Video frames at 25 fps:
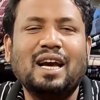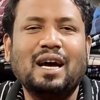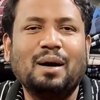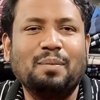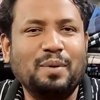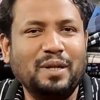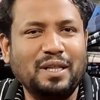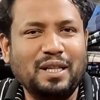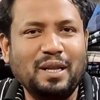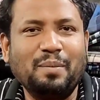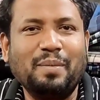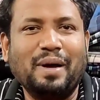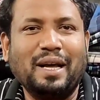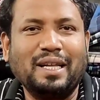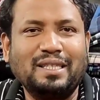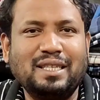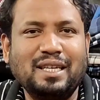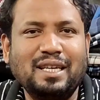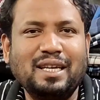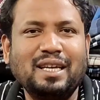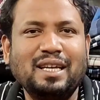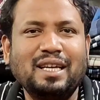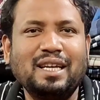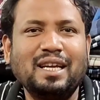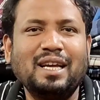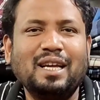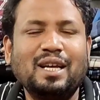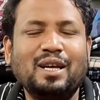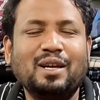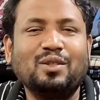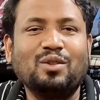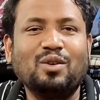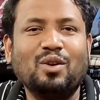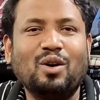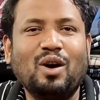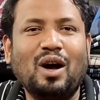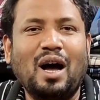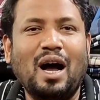আপনাদের মাঝে
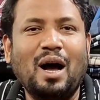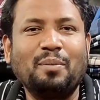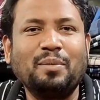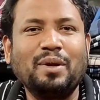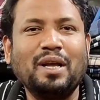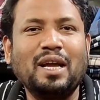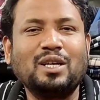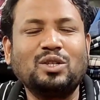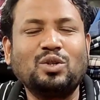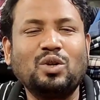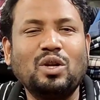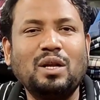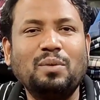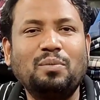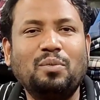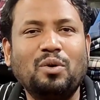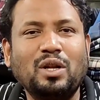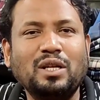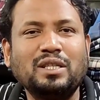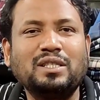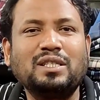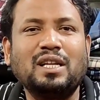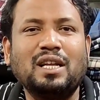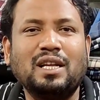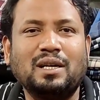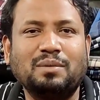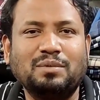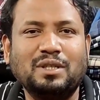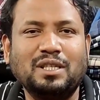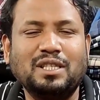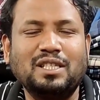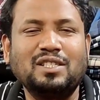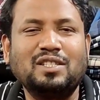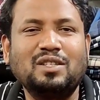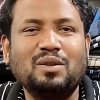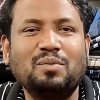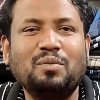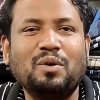তো আমি আসলে বলেছিলাম যে
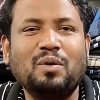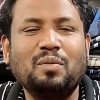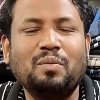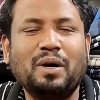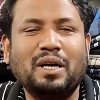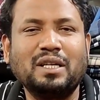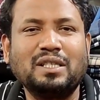ডিসেম্বর